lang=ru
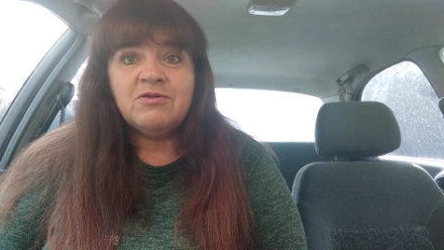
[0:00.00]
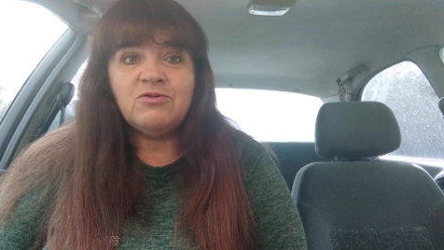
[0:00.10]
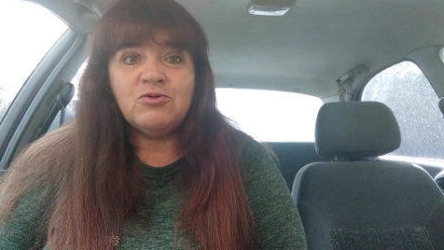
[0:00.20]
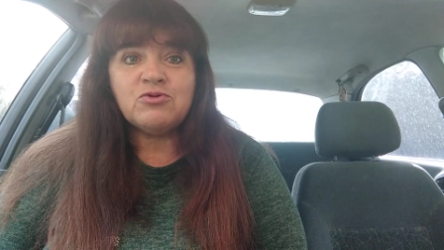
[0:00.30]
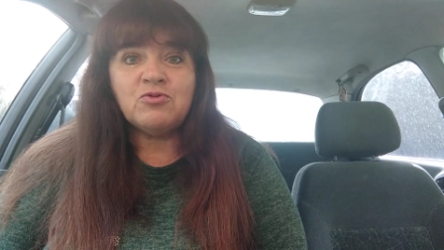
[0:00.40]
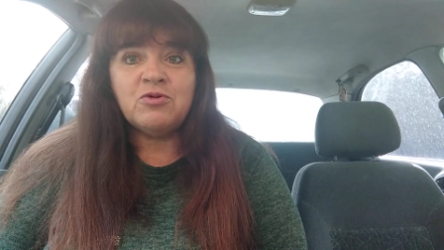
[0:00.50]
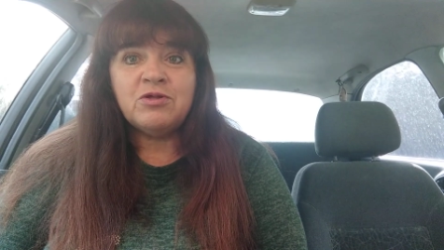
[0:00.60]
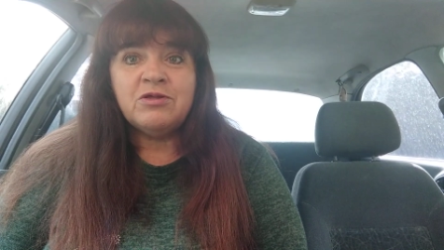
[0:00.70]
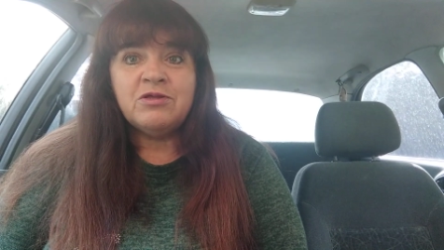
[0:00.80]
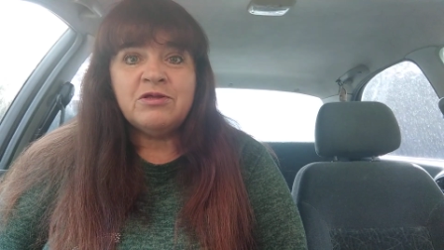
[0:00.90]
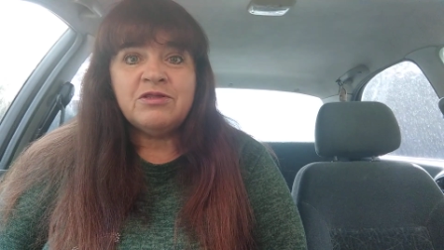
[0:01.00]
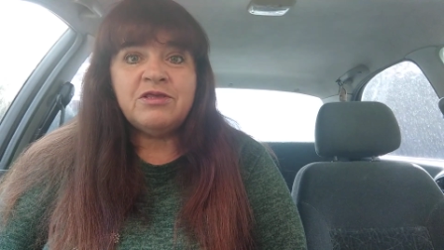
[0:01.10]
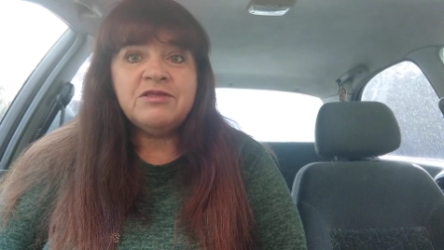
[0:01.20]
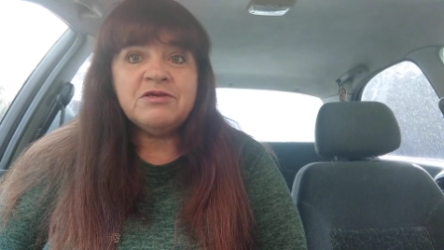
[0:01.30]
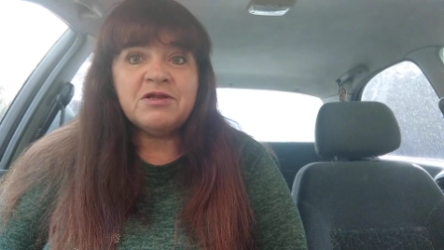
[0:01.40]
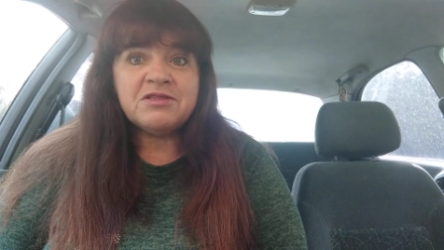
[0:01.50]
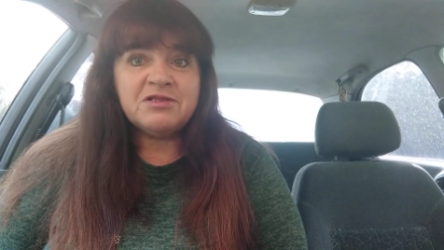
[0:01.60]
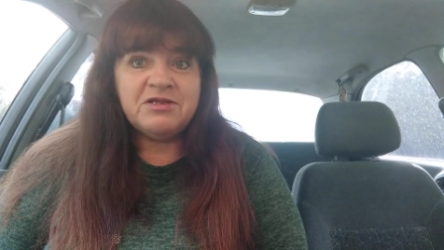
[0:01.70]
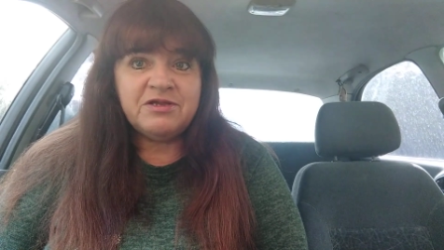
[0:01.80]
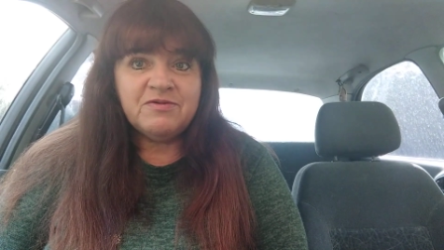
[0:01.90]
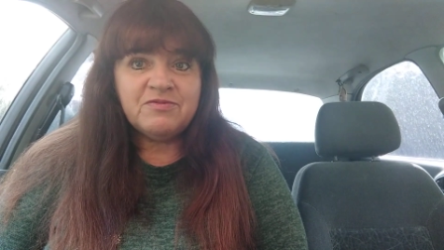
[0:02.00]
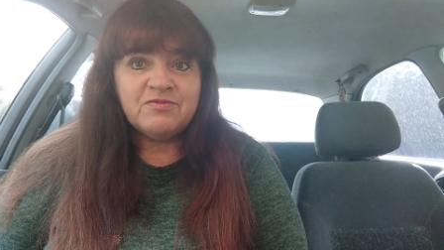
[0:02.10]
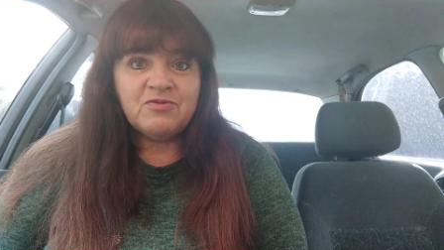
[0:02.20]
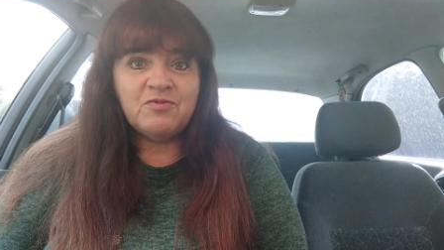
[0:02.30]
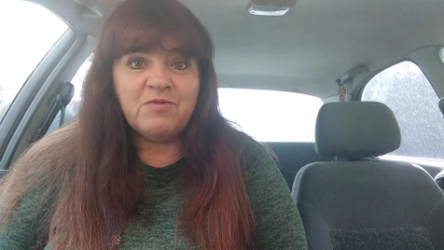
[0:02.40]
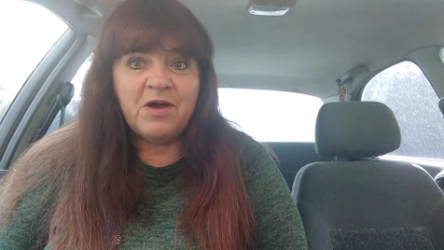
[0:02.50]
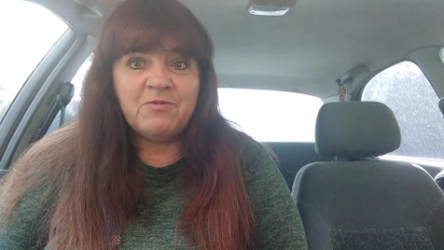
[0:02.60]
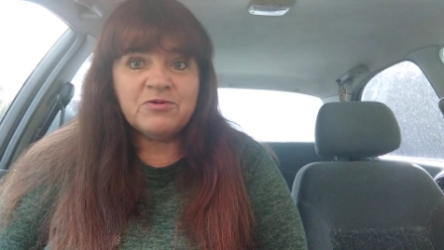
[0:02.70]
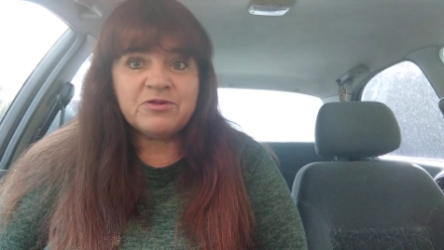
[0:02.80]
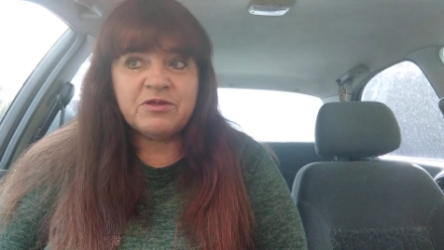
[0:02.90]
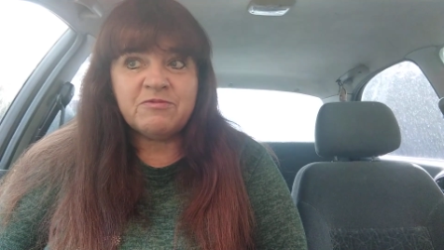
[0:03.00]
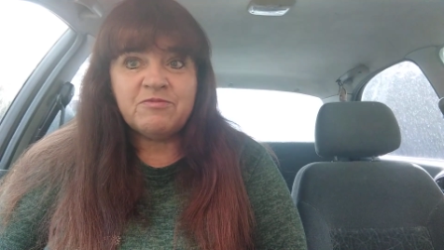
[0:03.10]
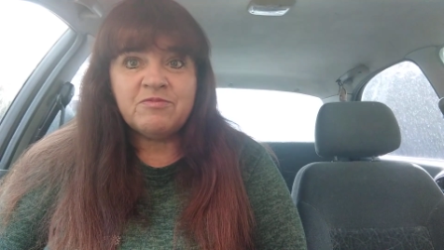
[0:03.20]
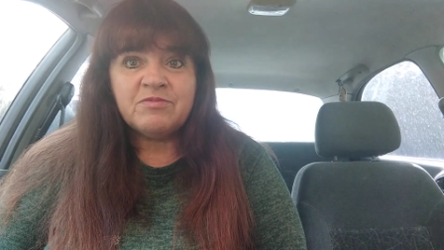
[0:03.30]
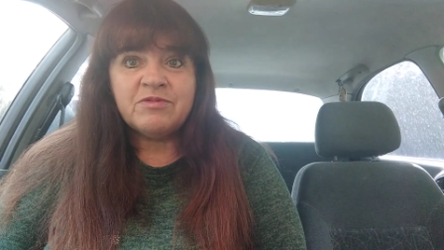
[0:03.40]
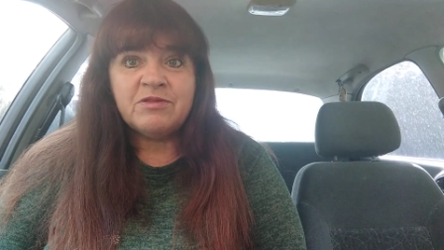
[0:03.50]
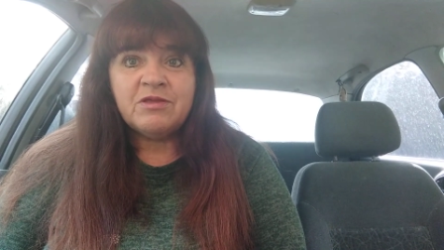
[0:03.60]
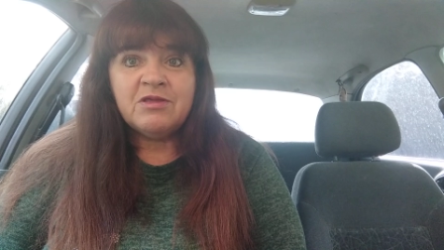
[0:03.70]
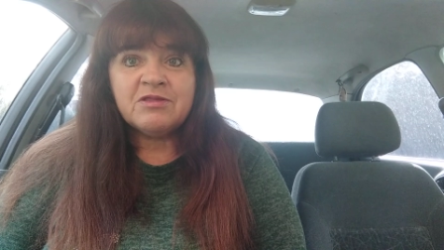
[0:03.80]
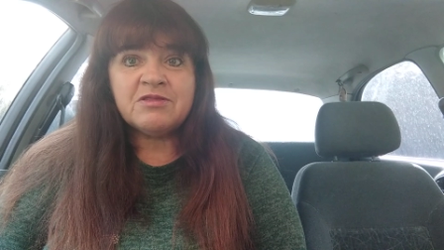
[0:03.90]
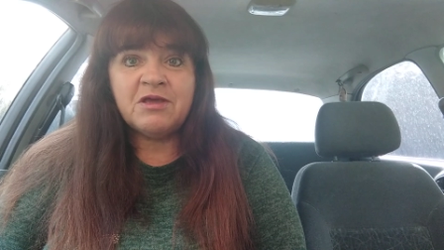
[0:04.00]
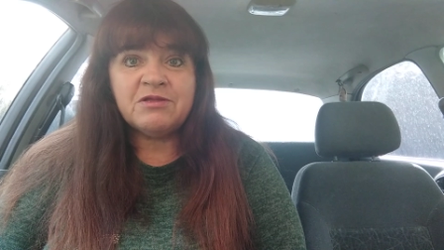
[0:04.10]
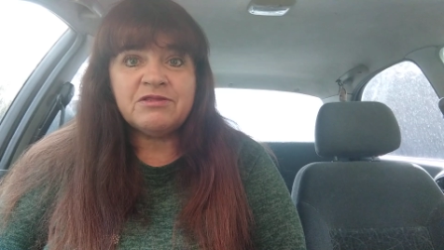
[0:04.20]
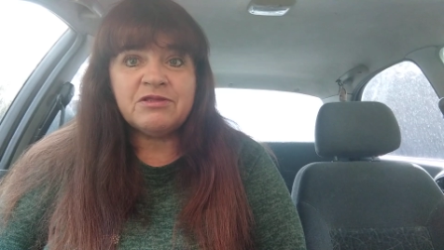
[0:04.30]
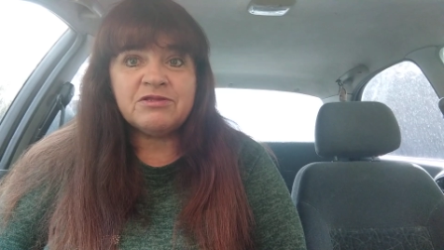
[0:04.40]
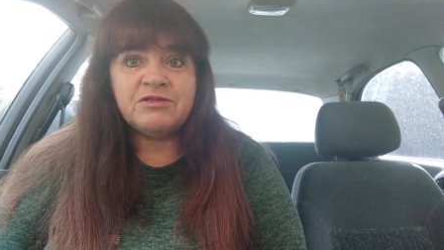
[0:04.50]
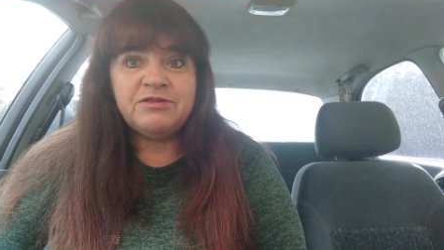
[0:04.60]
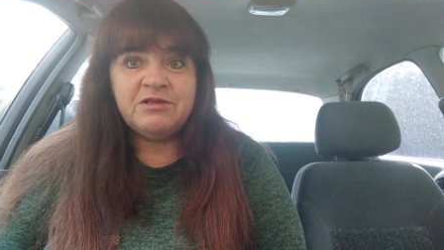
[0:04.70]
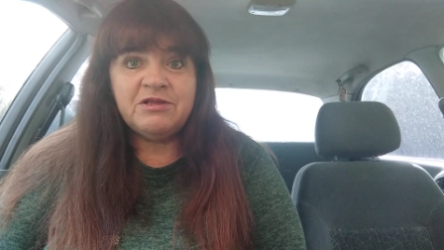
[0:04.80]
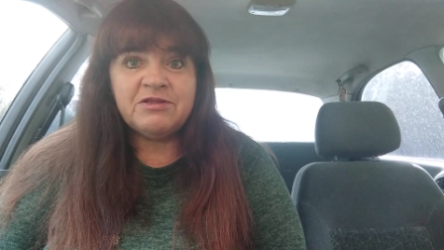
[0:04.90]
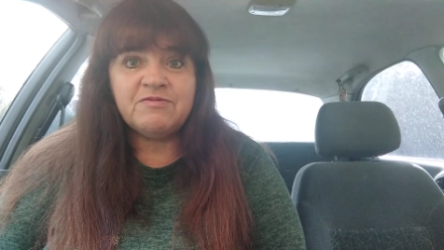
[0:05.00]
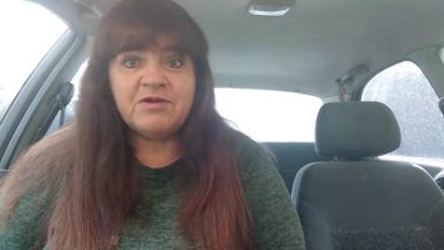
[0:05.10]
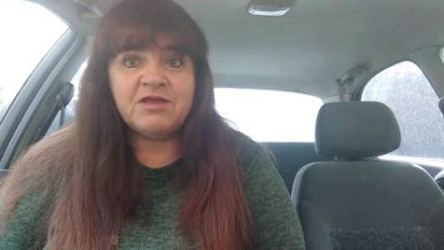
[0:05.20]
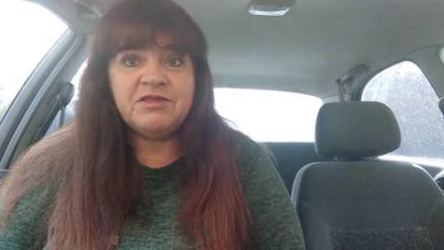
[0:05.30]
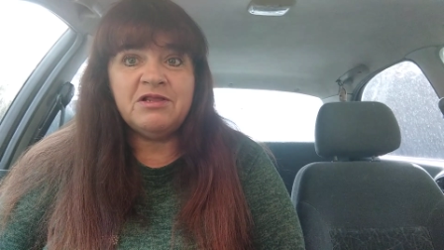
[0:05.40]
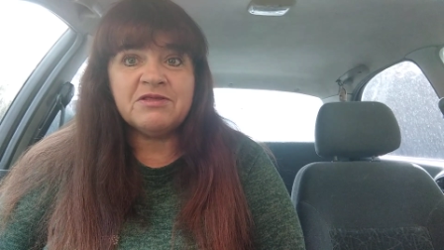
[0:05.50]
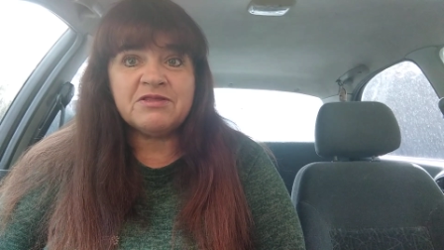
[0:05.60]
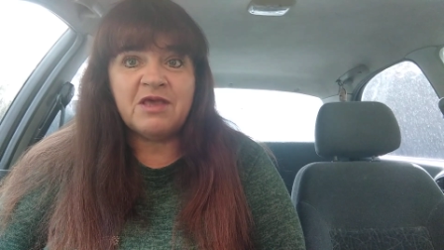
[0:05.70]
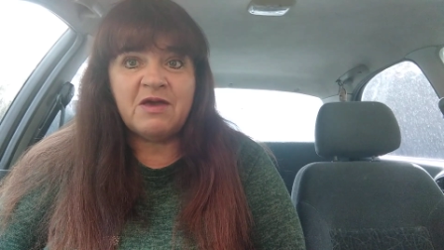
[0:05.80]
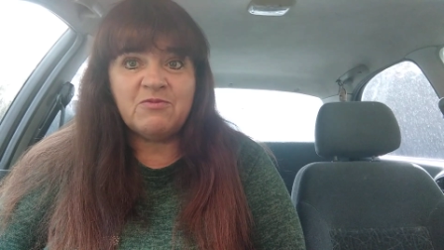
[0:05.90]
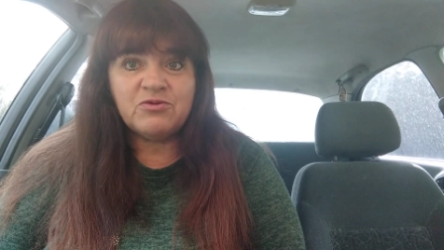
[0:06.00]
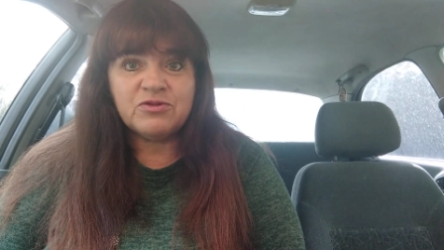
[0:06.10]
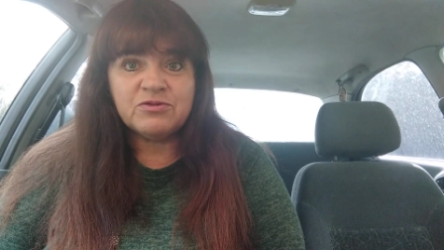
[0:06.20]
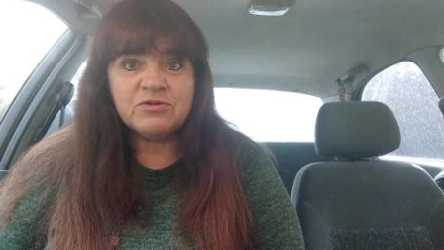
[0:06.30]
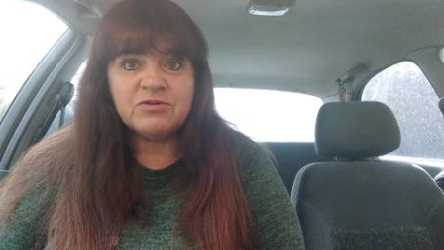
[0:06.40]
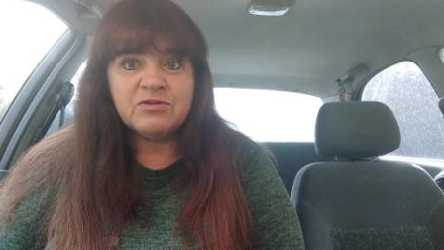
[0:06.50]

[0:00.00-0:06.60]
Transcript: Ну что, дети росли у бабушки, старшие женились, выходили замуж.